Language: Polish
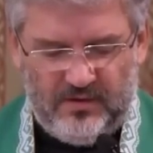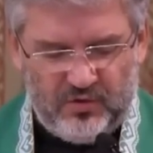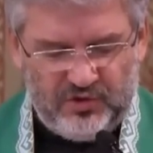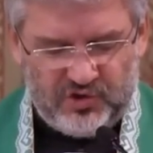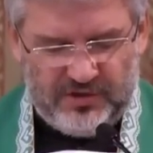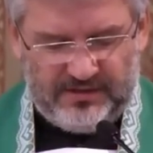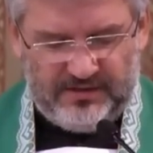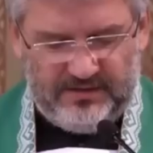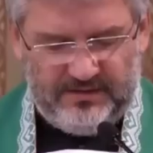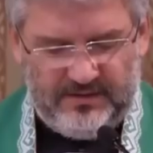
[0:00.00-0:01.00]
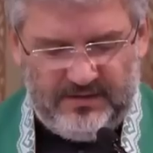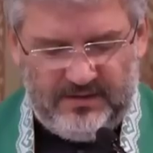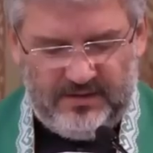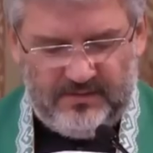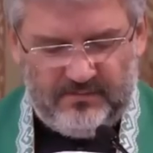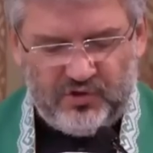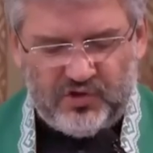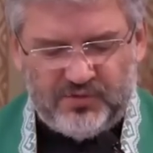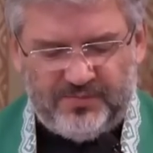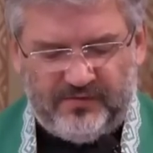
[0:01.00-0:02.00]
Oni rzekli,
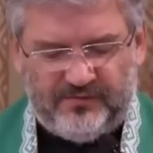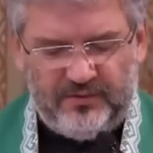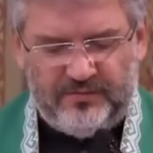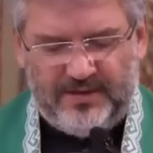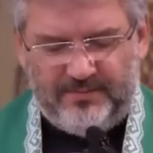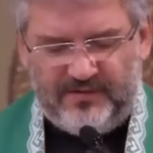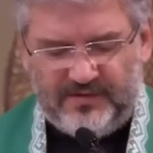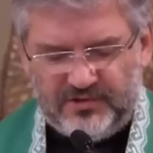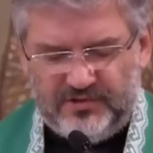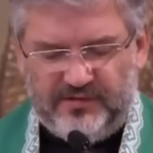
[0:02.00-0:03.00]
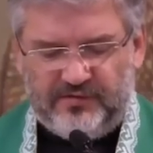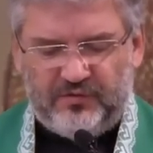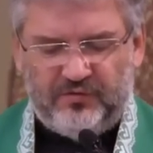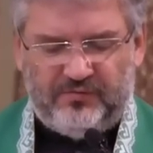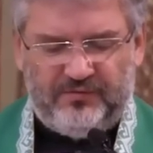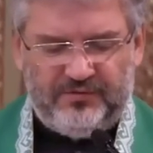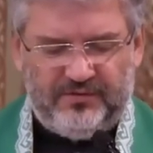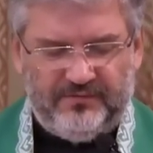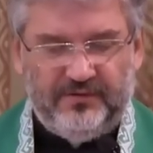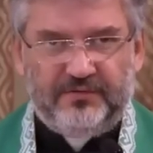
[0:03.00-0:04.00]
Mojżesz pozwolił napisać list
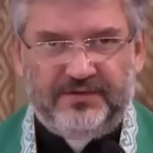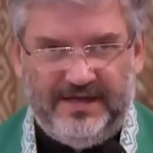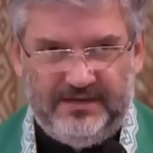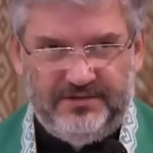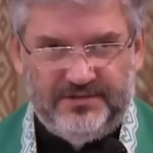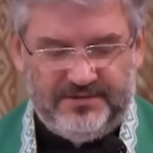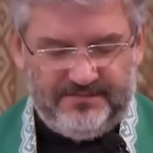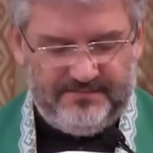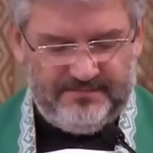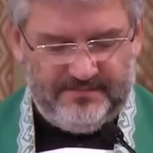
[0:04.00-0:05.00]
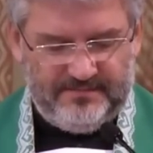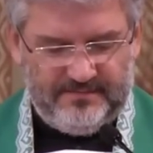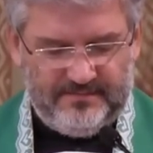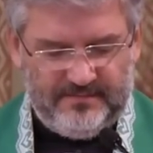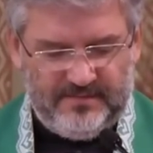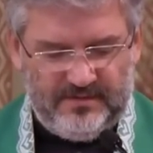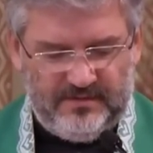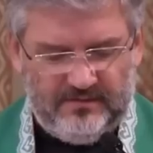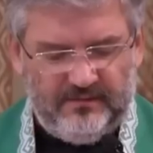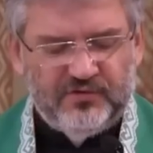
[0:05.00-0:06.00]
rozwodowy i oddalić.
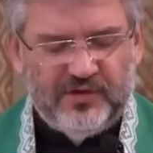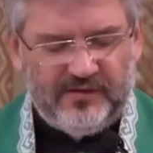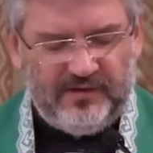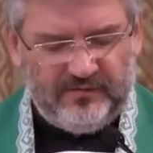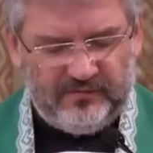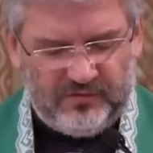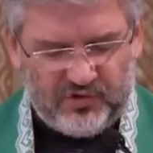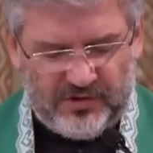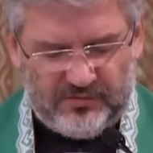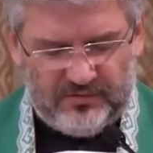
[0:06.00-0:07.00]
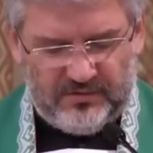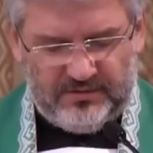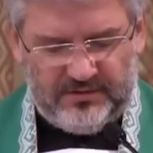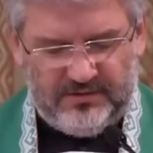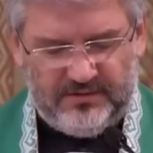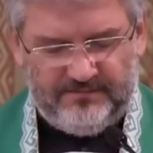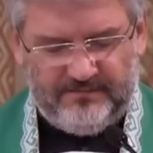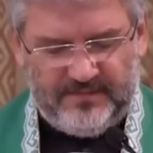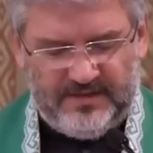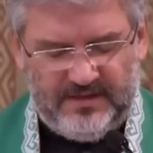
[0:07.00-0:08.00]
Wówczas Jezus rzekł do nich:
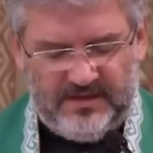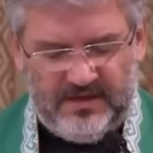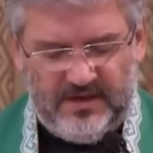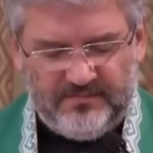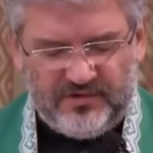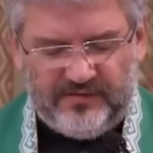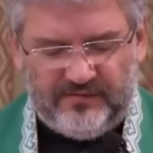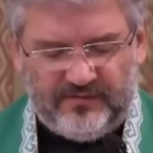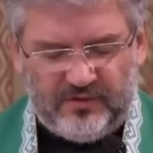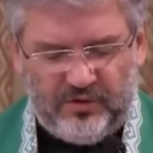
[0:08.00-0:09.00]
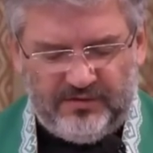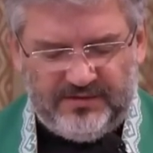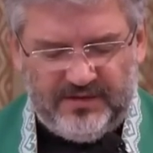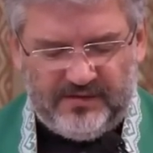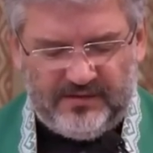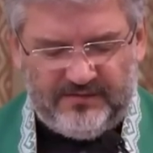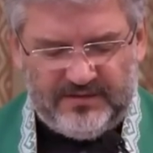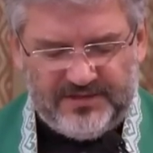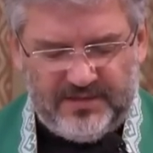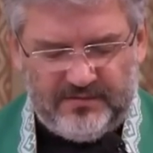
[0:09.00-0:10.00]
Przez wzgląd na
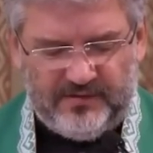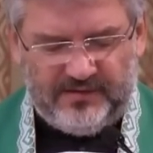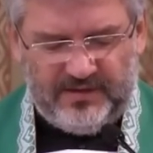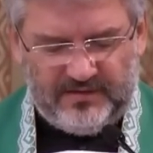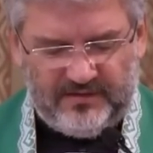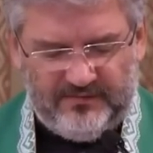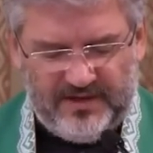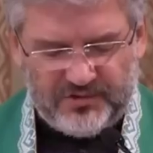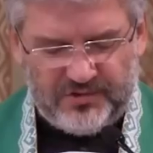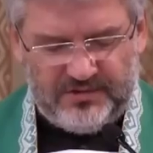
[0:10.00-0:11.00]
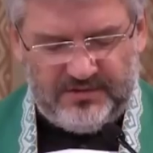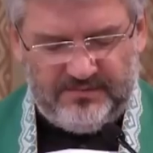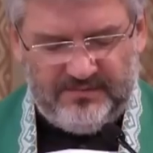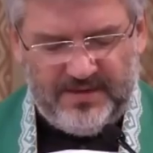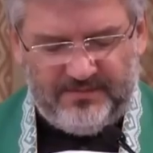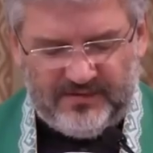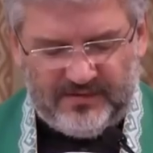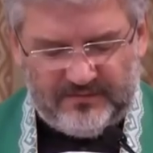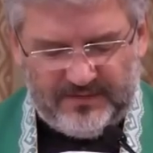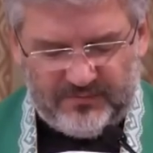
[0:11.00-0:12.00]
zatwardziałość serc waszych
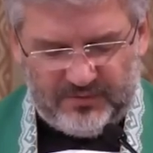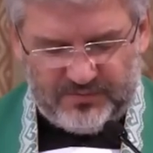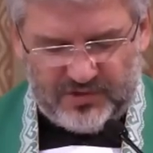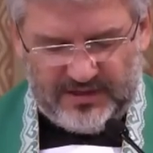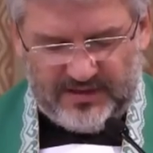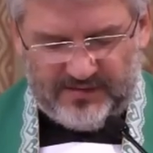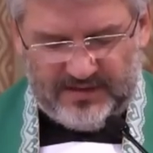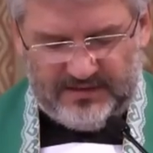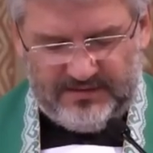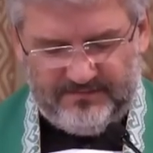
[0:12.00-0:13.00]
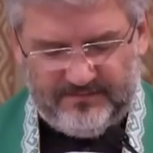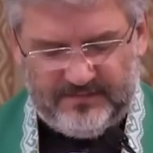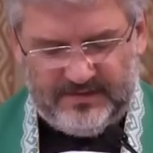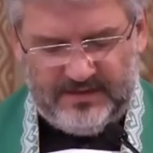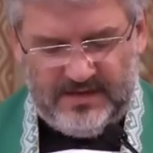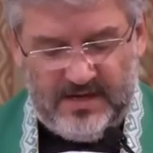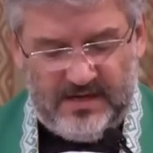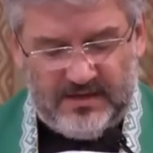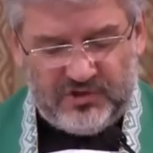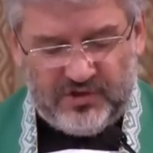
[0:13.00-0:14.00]
napisał wam to przykazanie.
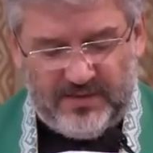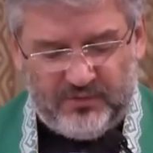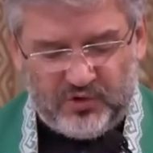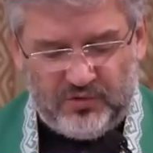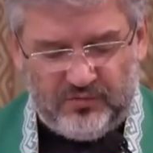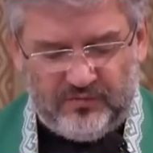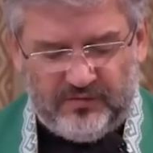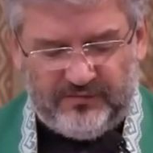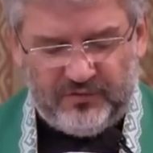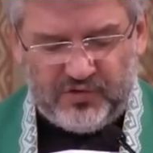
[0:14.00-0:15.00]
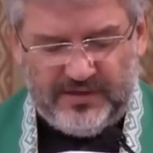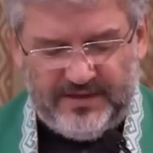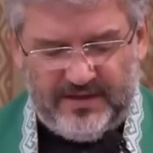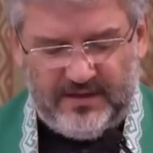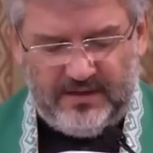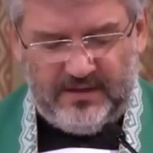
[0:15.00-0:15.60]
Lecz na początku stworzenia